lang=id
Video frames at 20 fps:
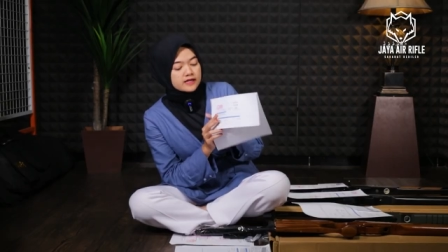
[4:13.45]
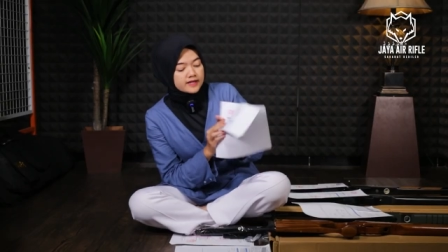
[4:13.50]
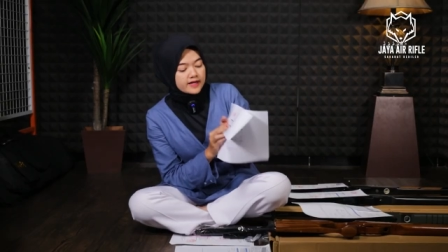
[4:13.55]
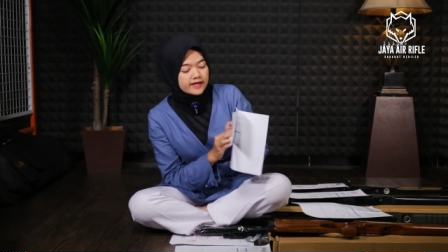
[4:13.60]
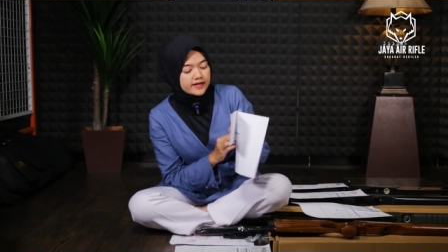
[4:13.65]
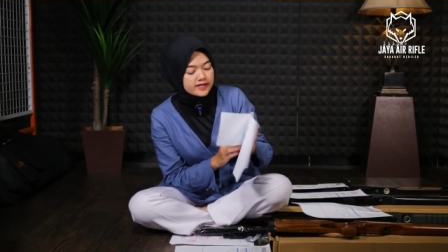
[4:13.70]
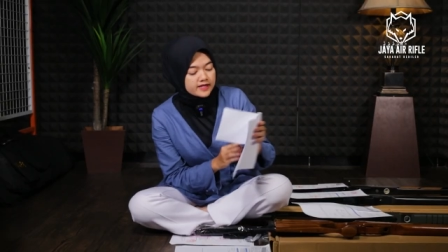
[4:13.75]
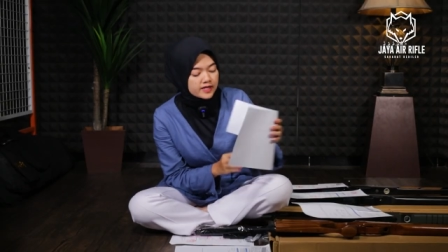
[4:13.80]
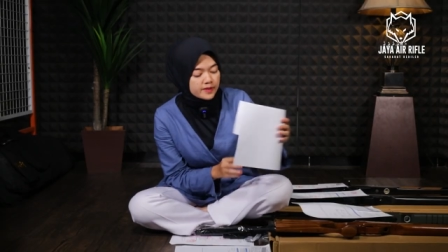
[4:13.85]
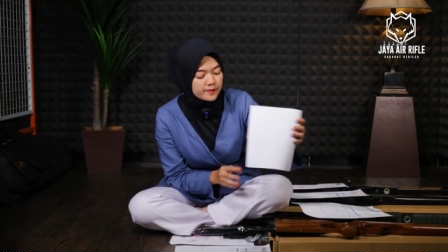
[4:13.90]

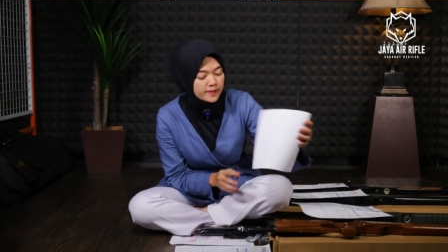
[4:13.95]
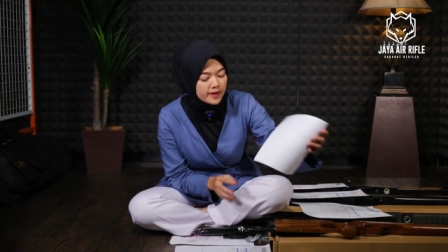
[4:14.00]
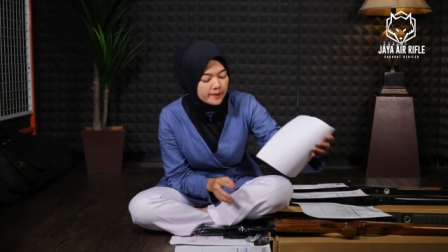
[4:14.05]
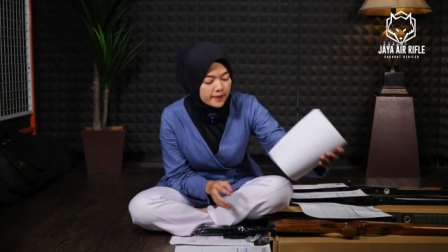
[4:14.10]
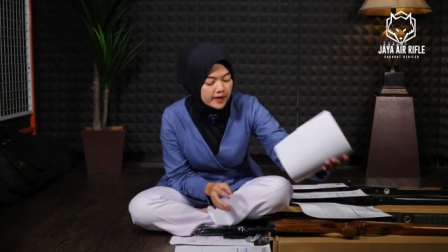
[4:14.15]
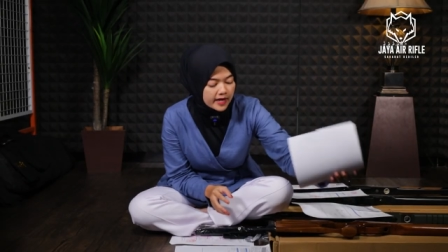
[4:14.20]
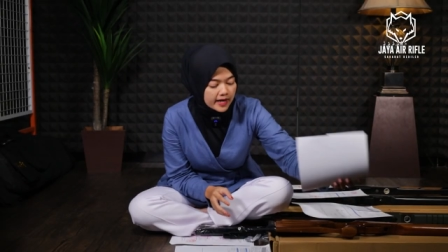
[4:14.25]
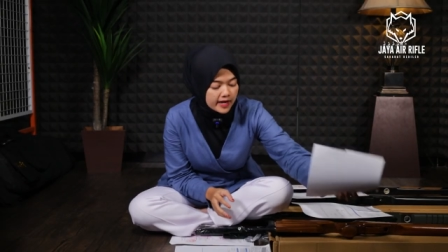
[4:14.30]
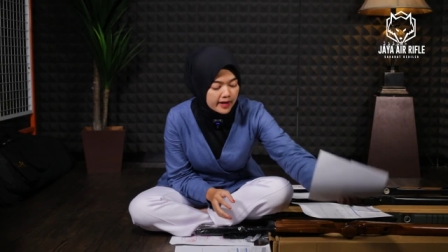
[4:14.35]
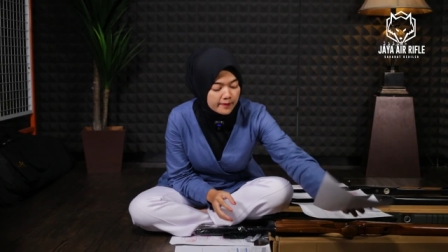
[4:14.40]
Nah ini
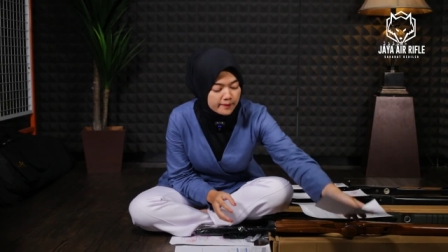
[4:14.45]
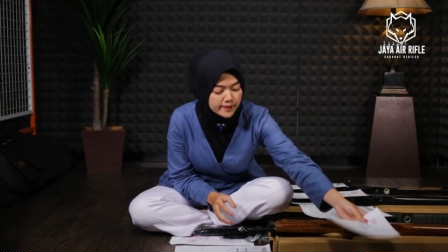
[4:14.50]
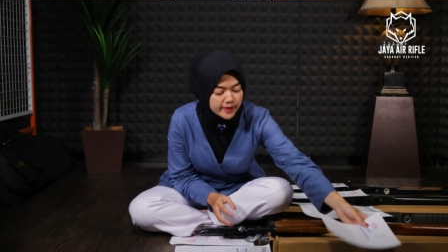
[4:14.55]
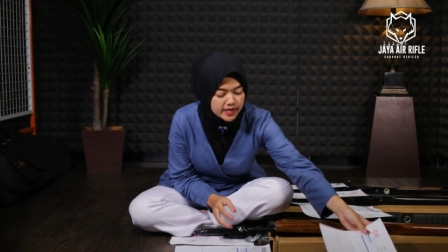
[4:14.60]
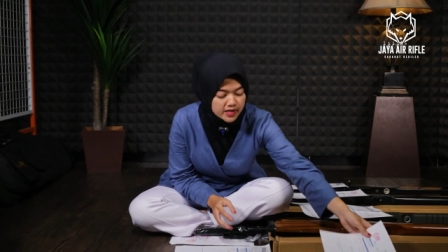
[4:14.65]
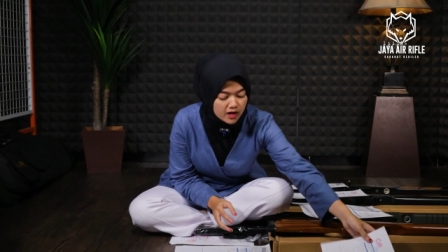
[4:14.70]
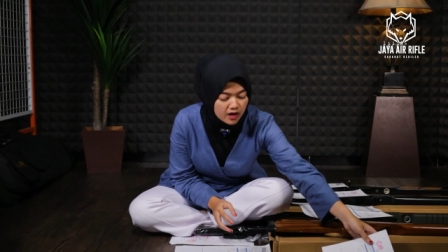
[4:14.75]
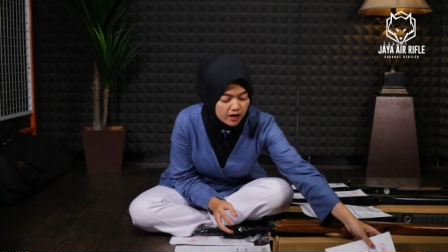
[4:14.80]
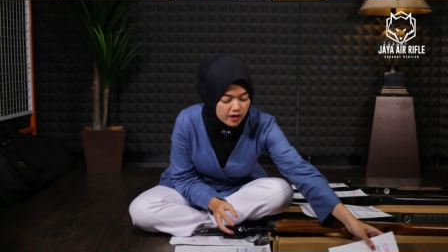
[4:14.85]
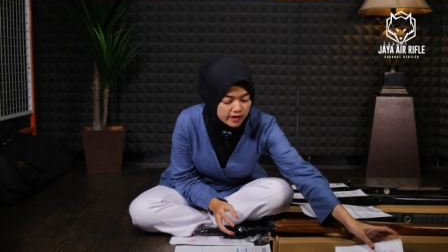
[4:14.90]
Bapak
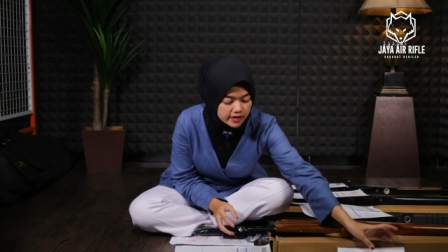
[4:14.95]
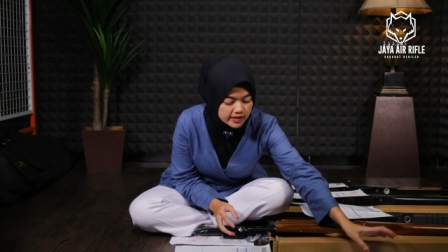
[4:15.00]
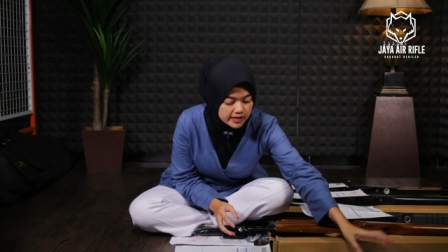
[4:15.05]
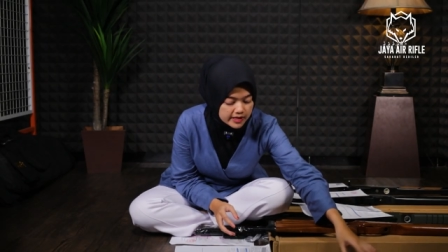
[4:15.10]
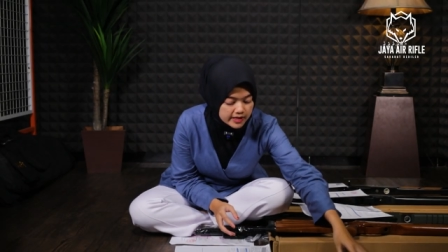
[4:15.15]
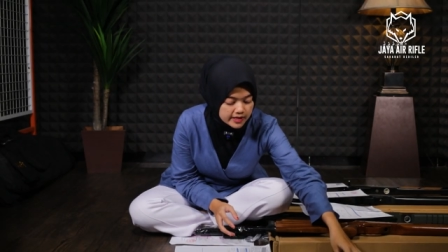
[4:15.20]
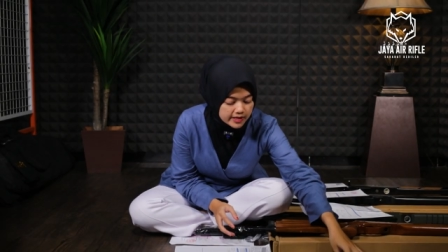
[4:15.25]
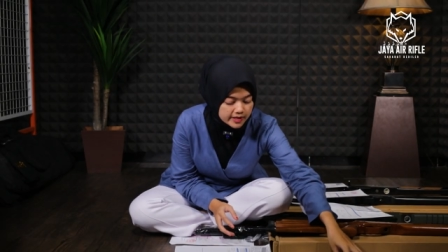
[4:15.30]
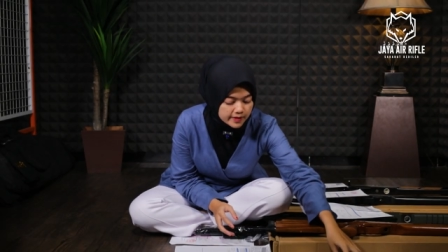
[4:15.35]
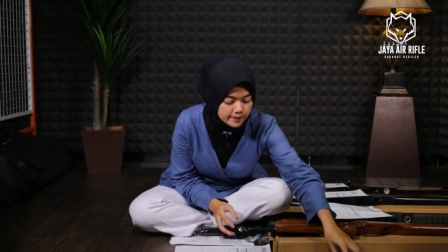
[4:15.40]
Hamin
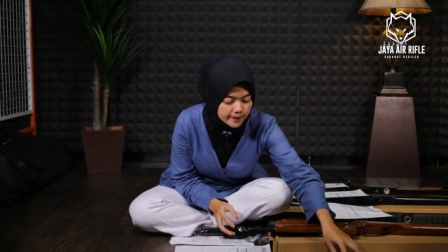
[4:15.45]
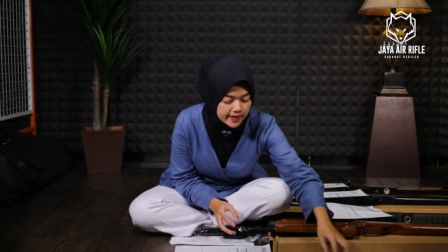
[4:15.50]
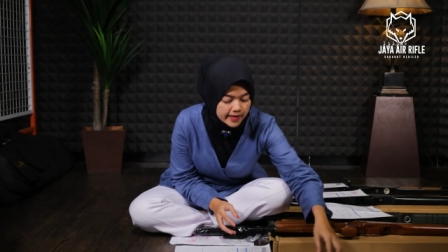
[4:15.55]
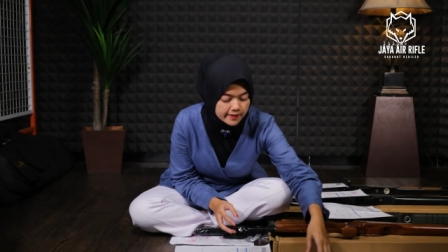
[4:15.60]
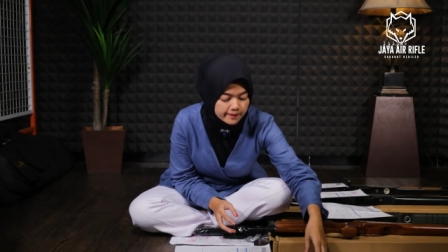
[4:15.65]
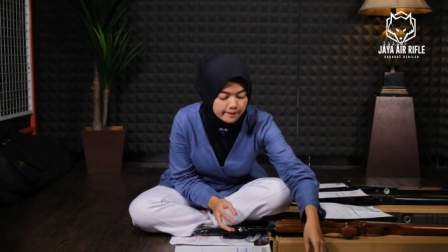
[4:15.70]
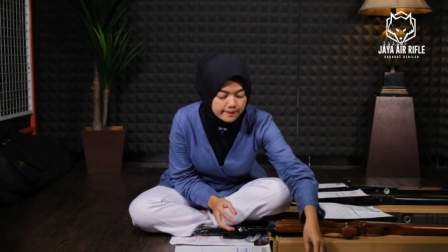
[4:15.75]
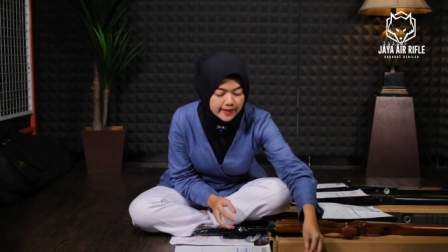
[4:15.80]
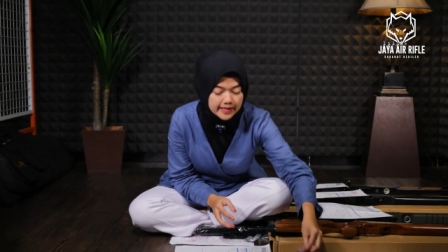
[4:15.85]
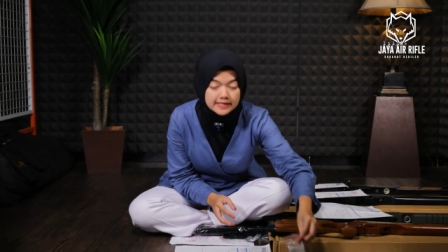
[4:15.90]
order
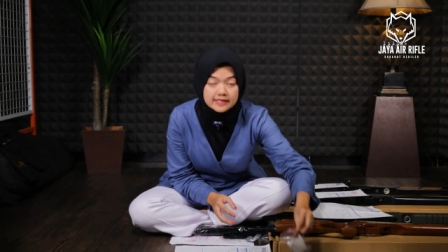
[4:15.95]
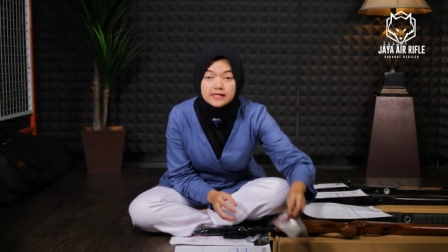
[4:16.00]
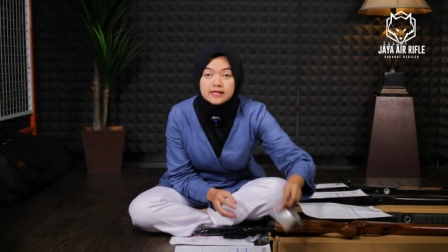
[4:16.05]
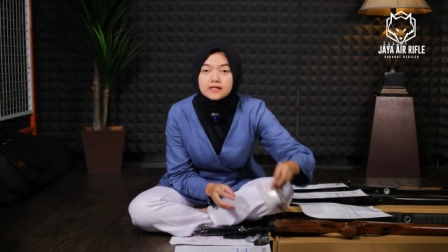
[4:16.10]
spare part